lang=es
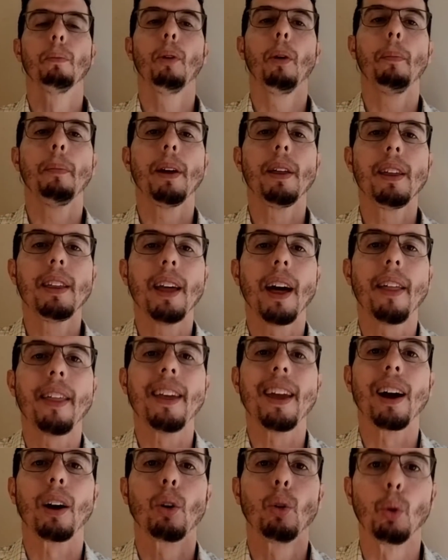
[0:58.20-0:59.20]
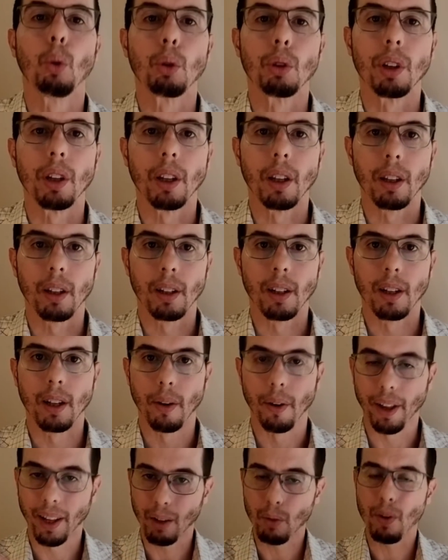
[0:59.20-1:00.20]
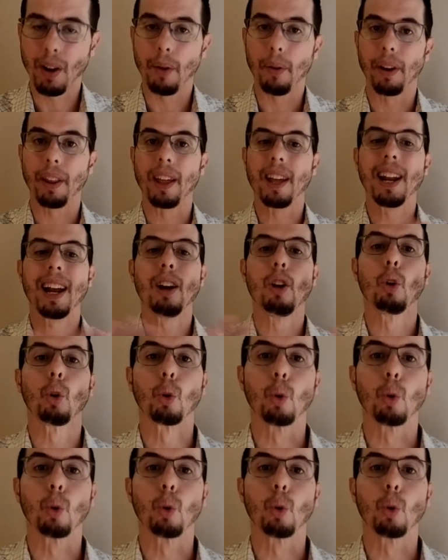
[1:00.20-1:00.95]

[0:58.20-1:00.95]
tomó medidas de ajuste. La verdad que una verdadera